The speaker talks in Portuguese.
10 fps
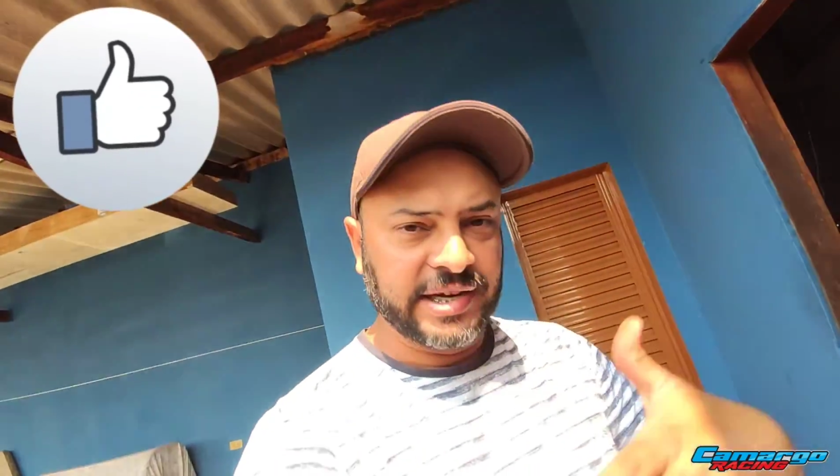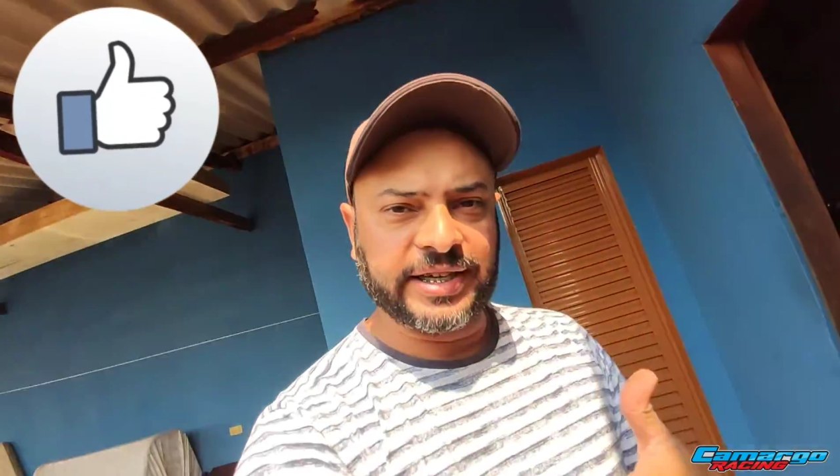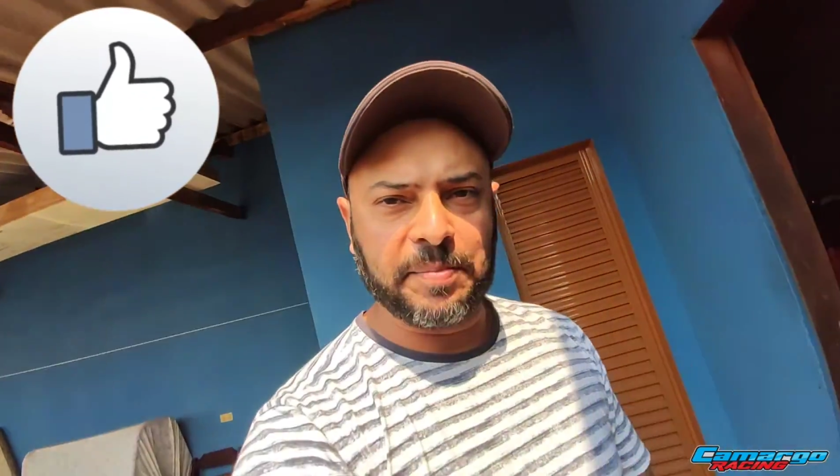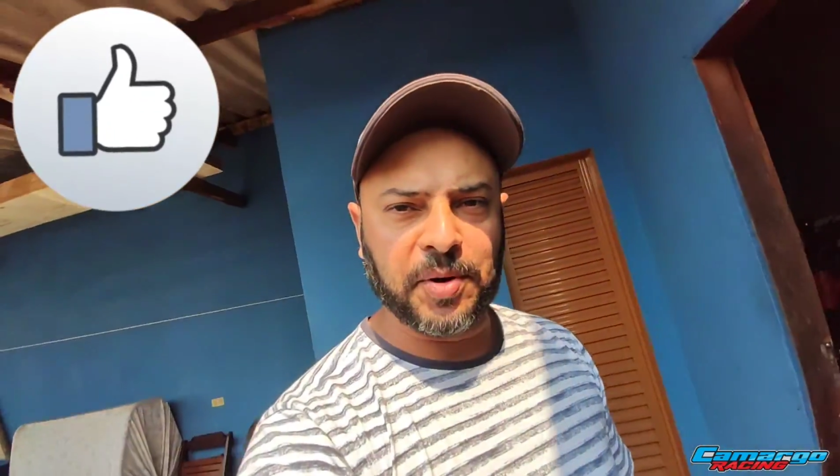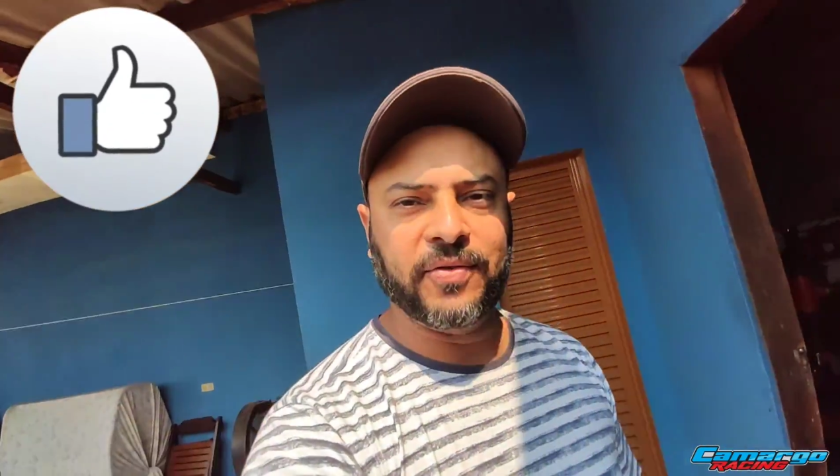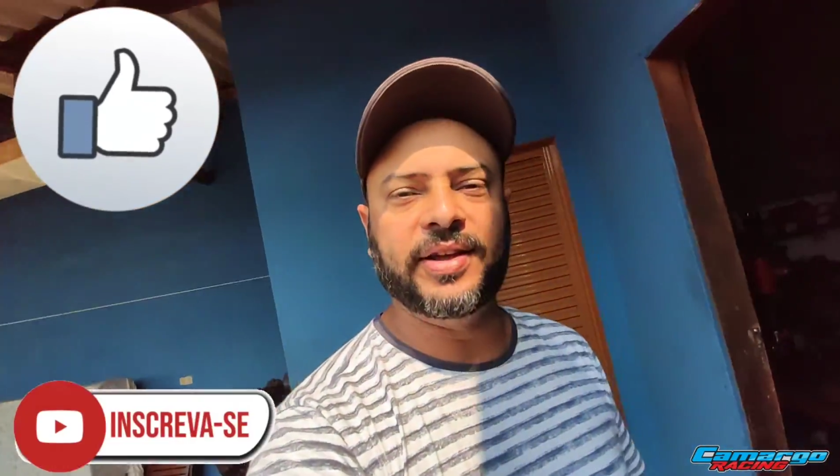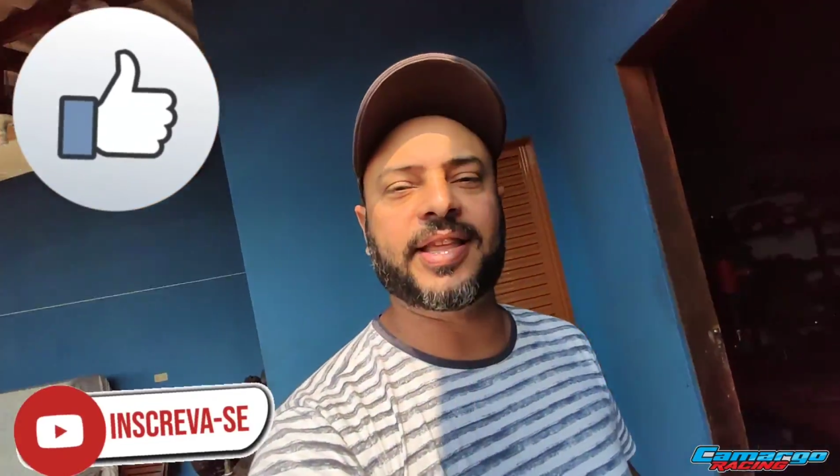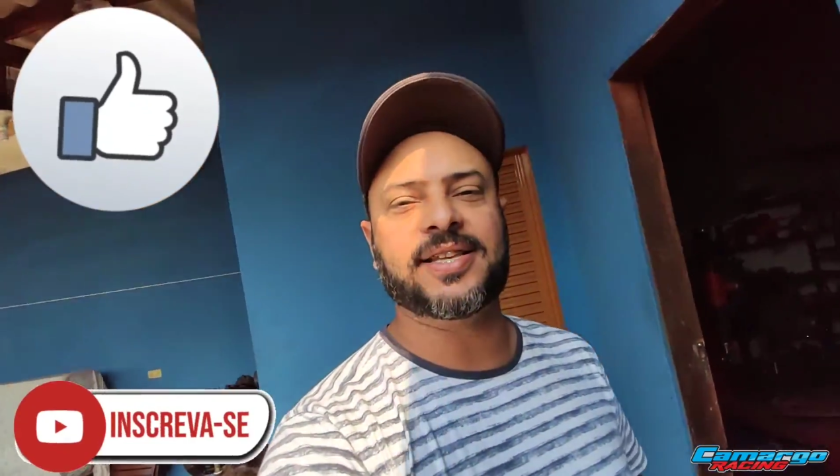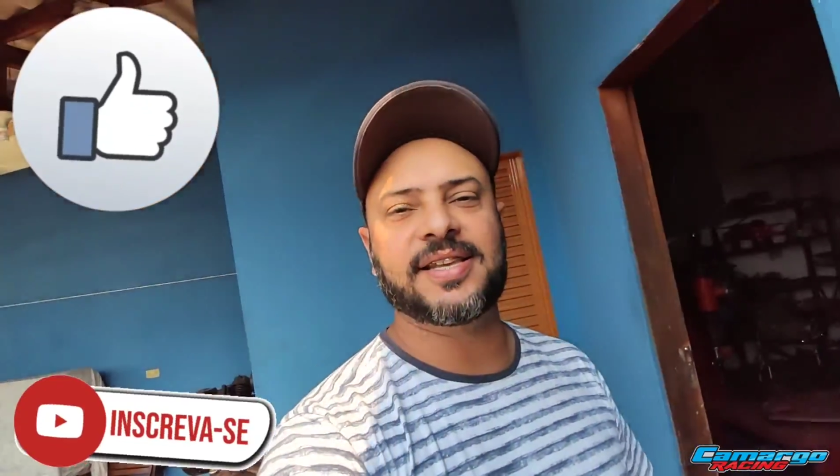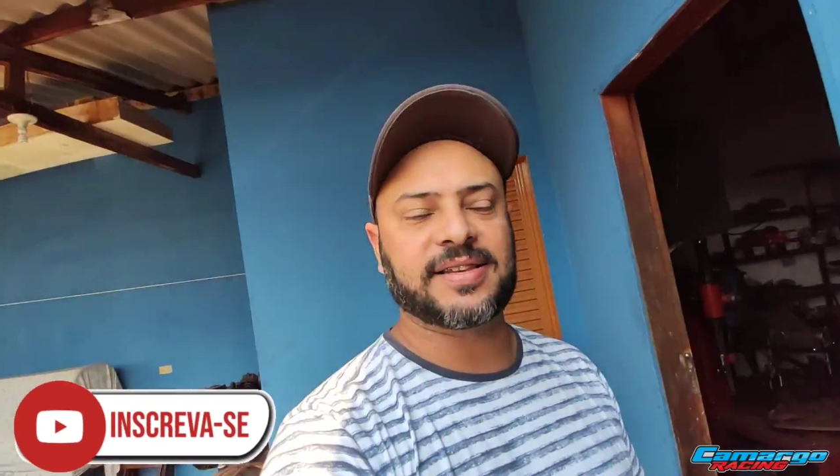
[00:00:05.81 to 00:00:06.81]
Já
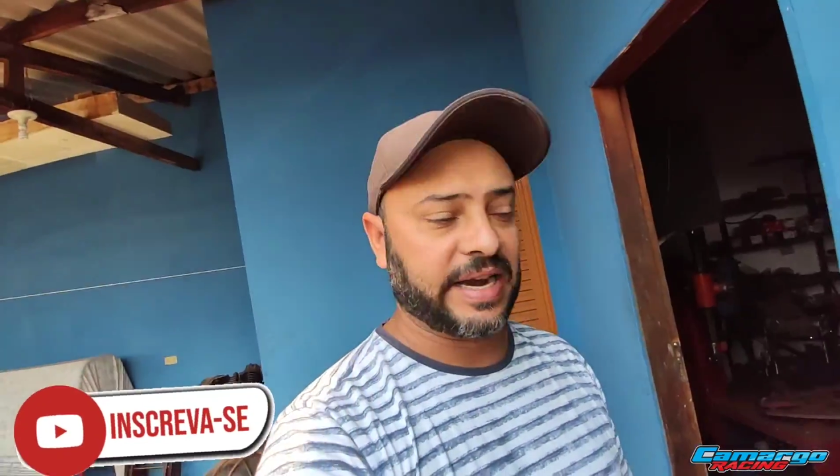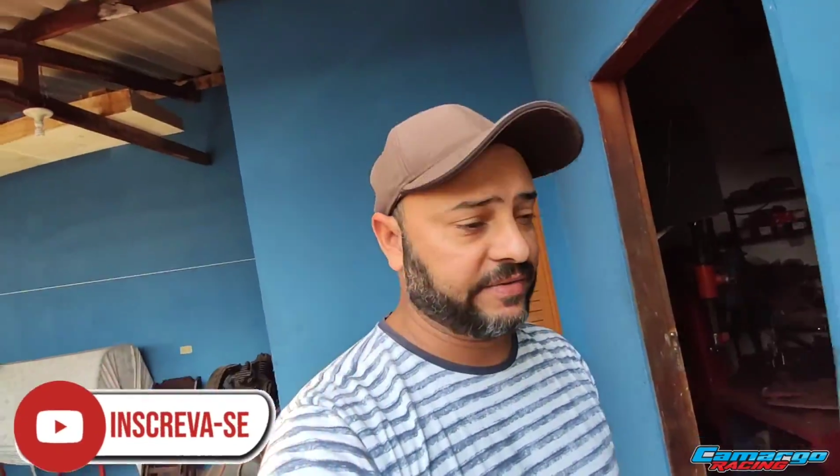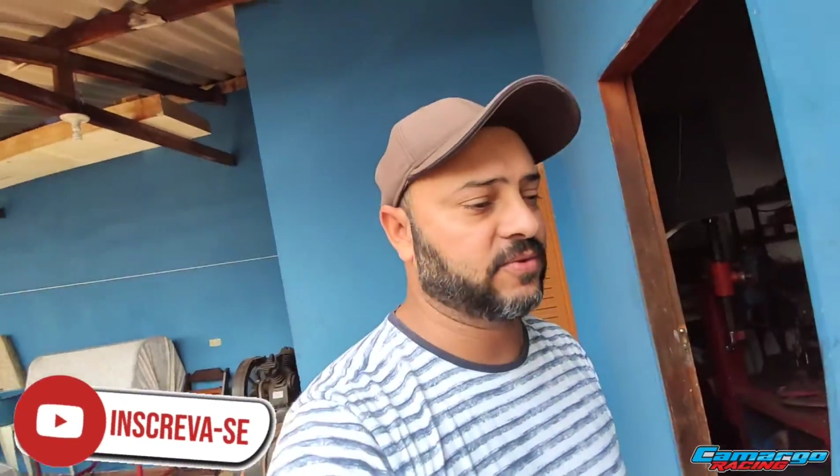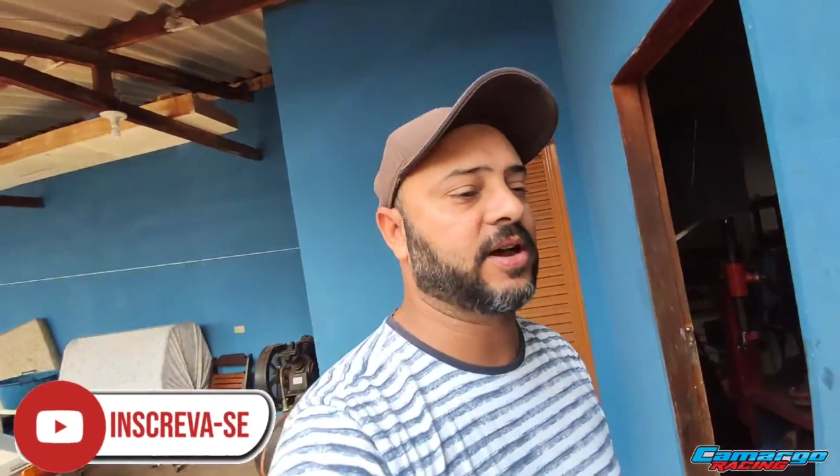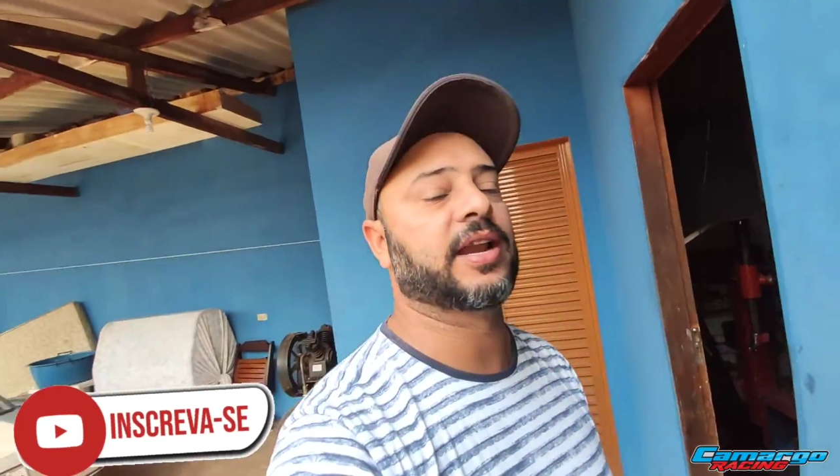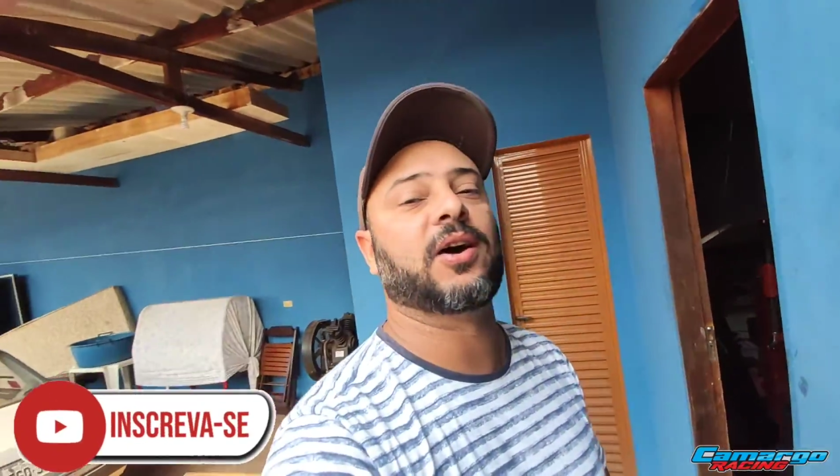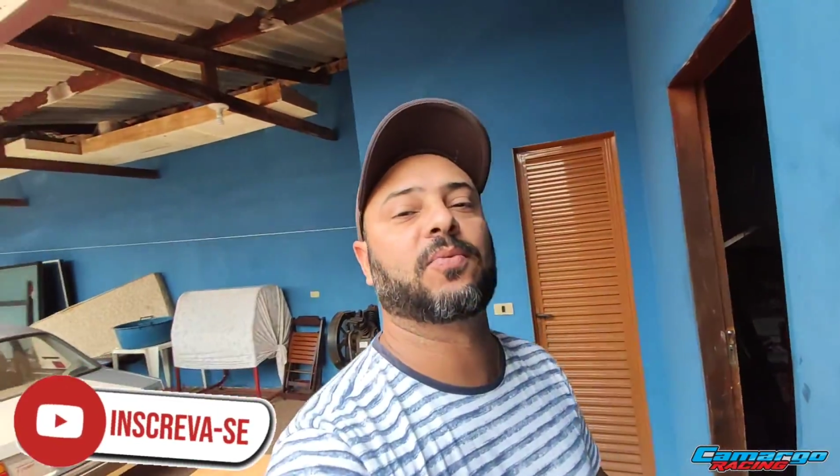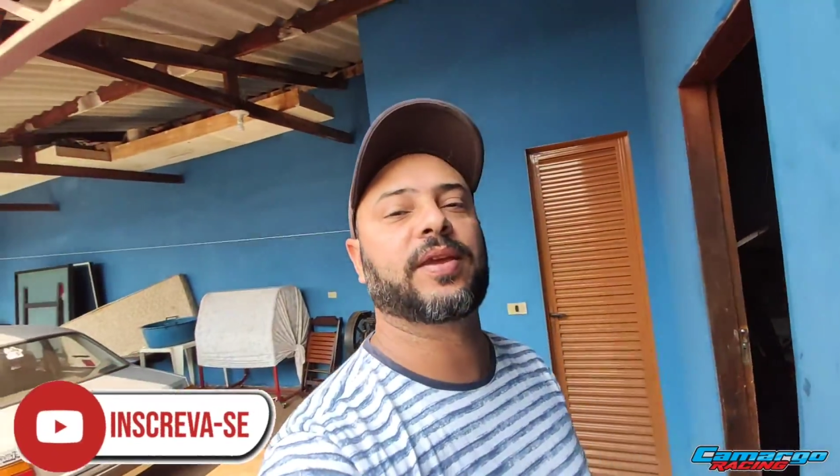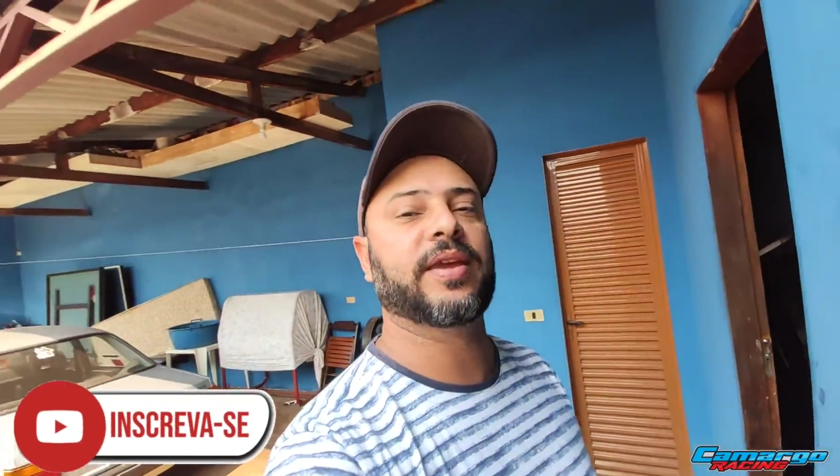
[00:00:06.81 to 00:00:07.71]
aproveita e se inscreve no canal